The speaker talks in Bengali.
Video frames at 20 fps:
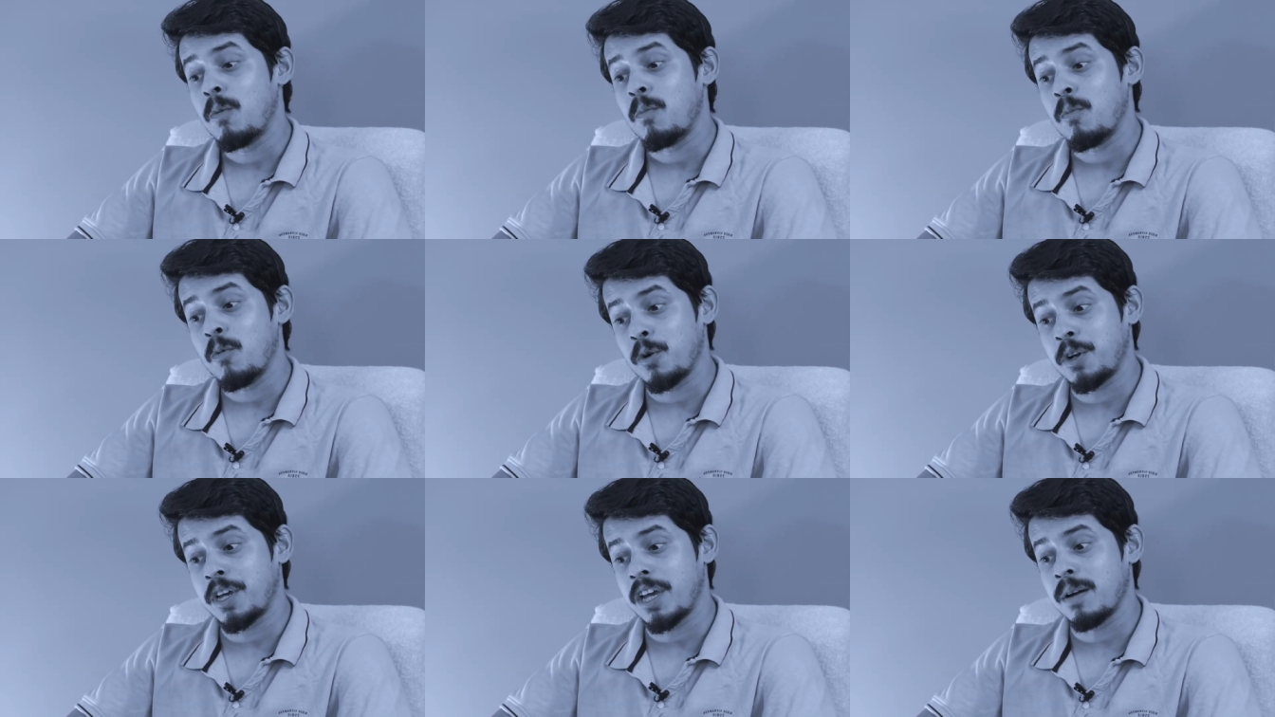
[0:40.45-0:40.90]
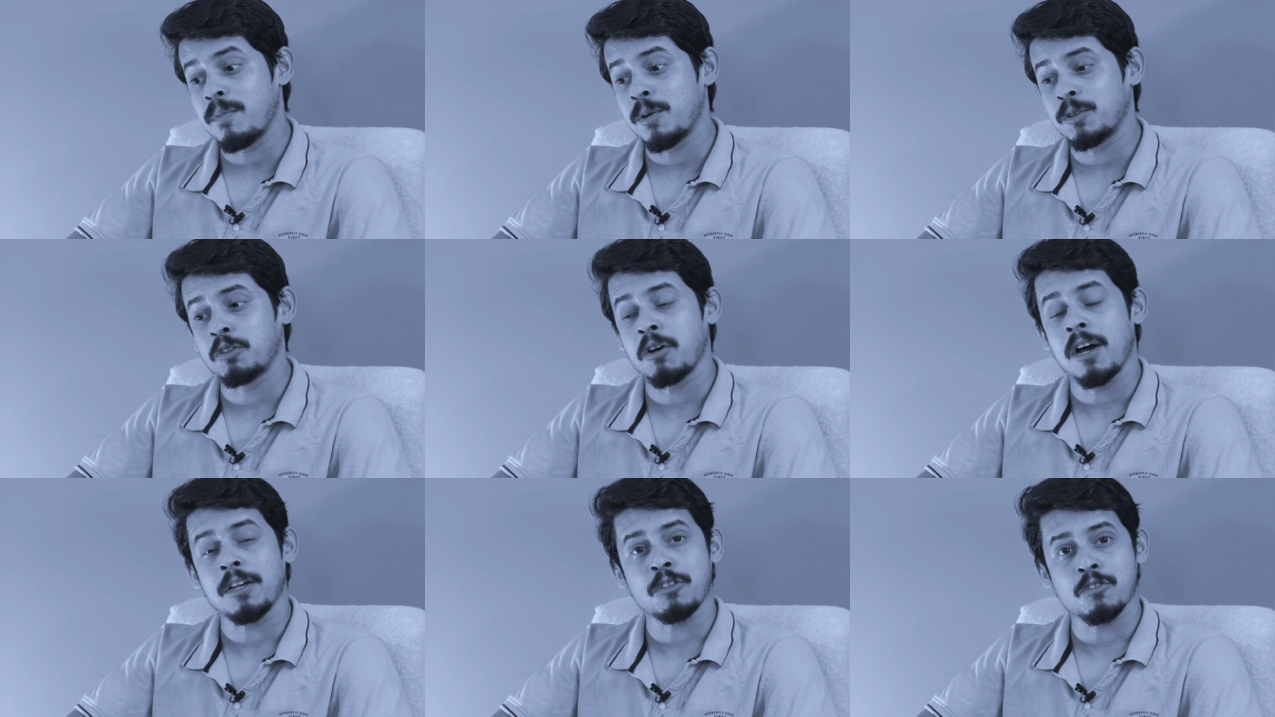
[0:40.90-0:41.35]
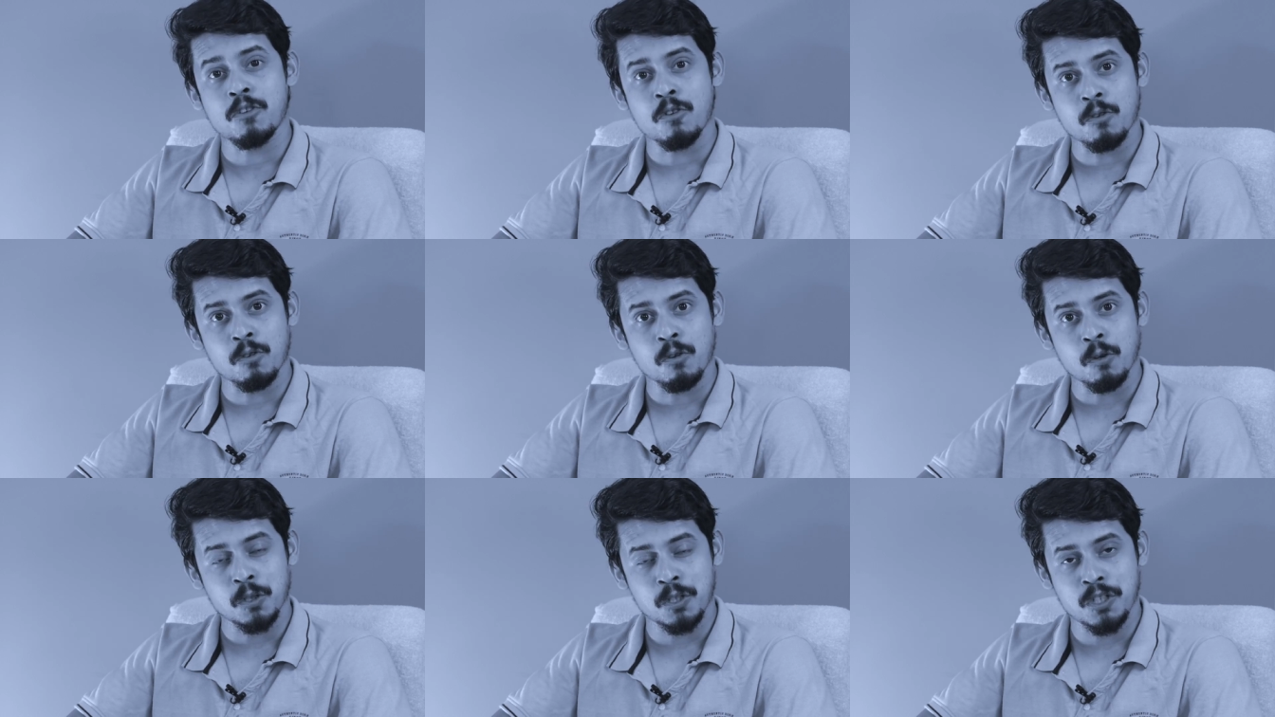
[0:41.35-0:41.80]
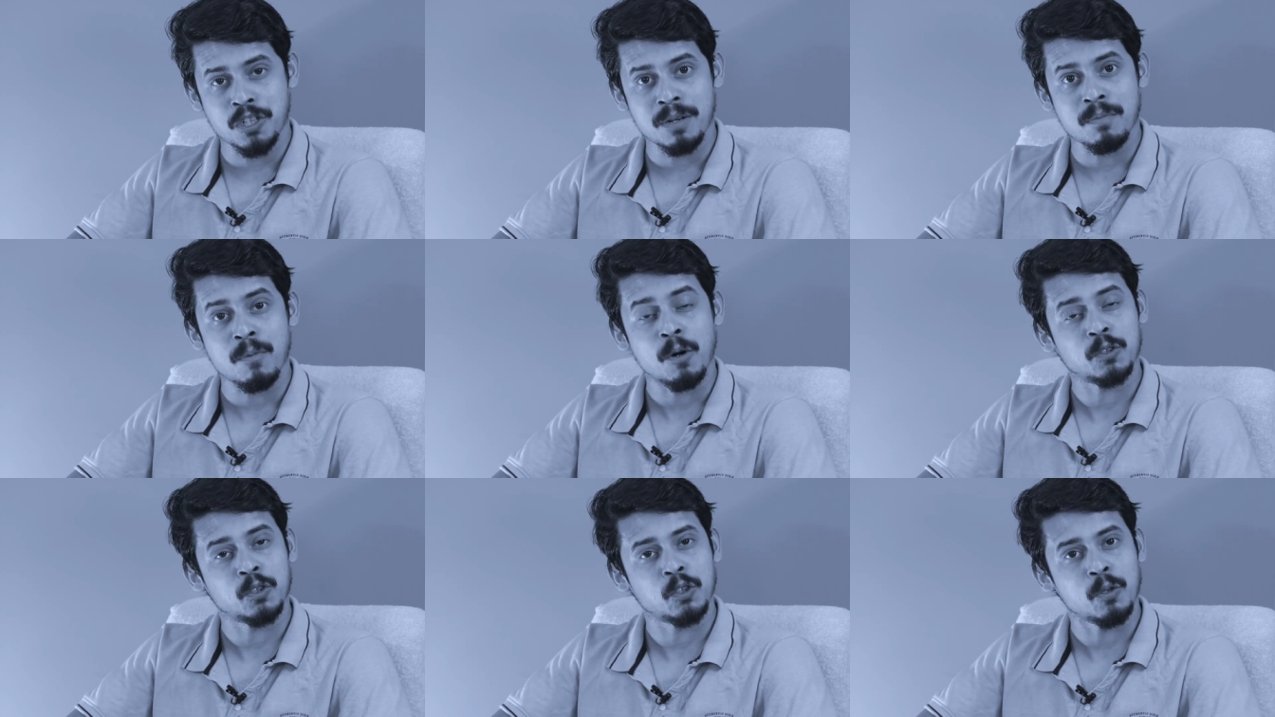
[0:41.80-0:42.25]
মূর্খের মতো আচরণ করছেন
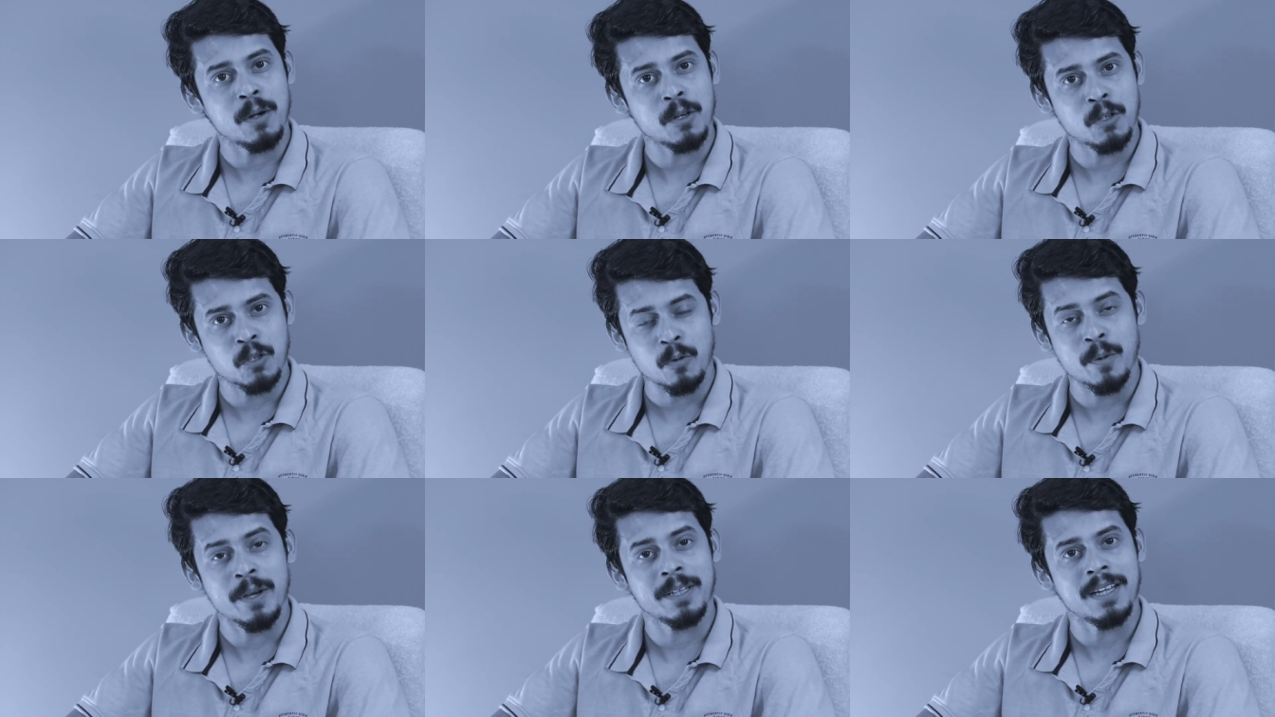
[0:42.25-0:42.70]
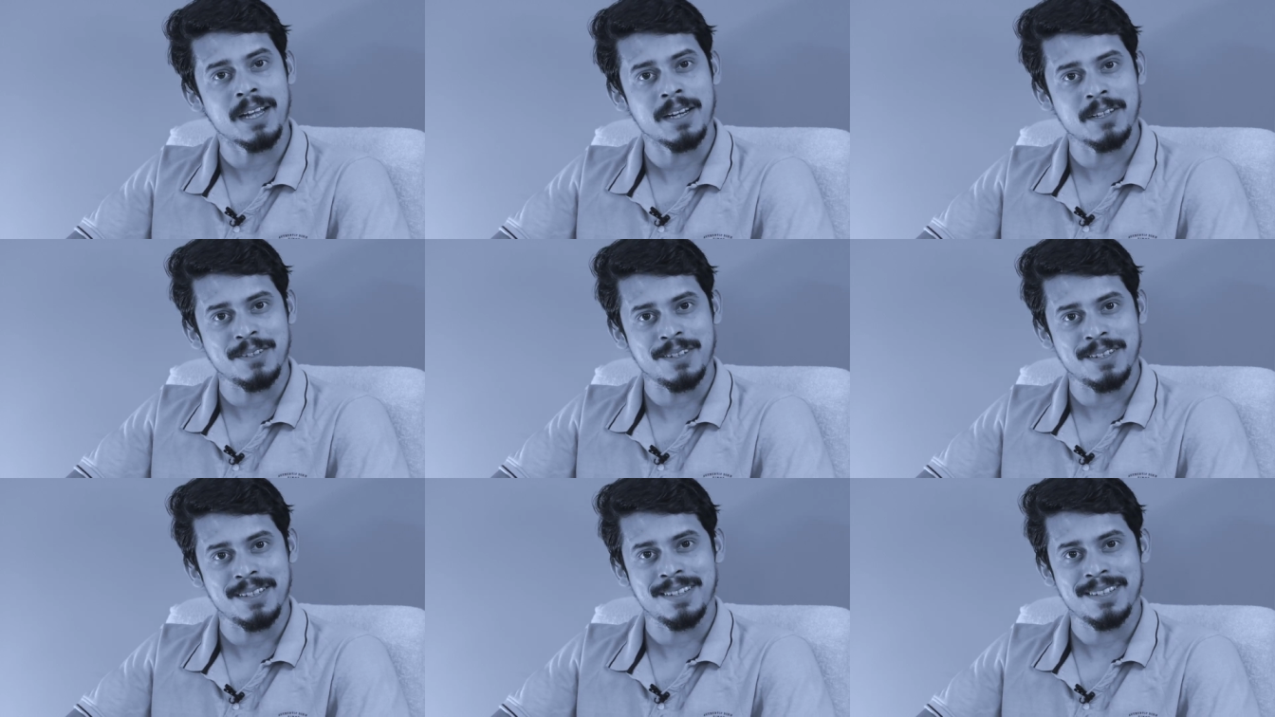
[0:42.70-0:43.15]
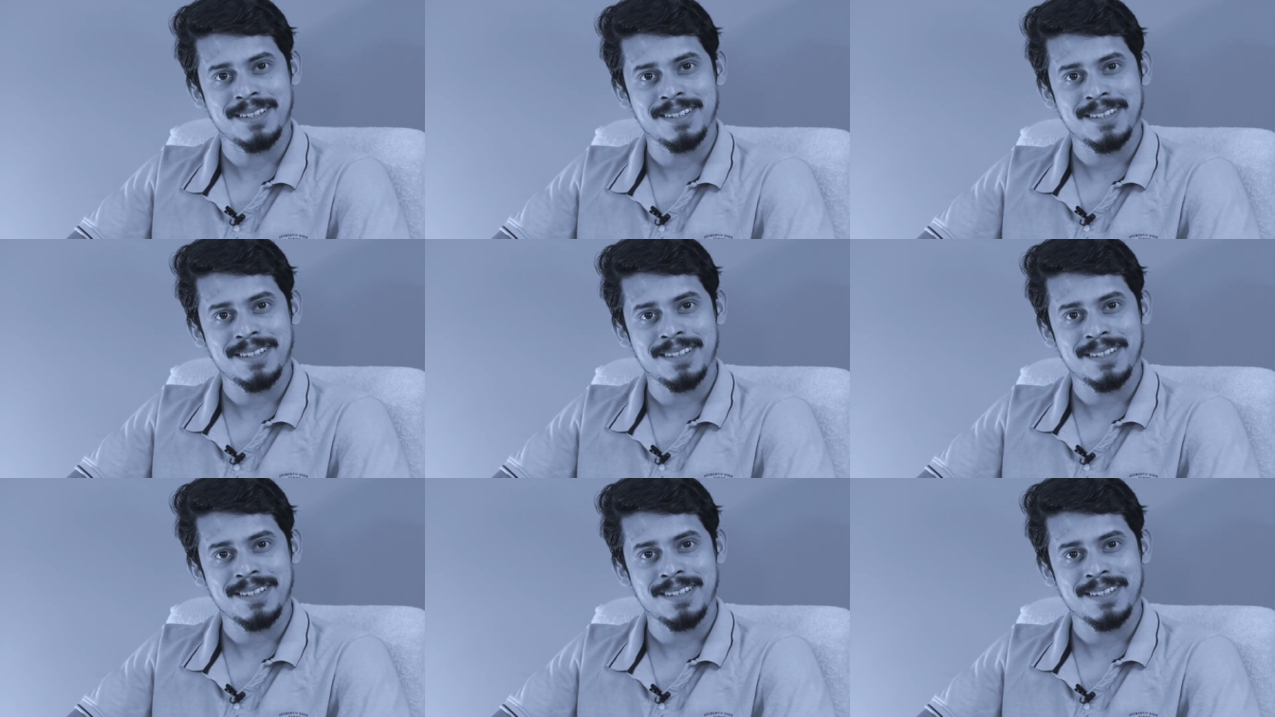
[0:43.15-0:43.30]
বর্তমান সময়ে দাঁড়িয়ে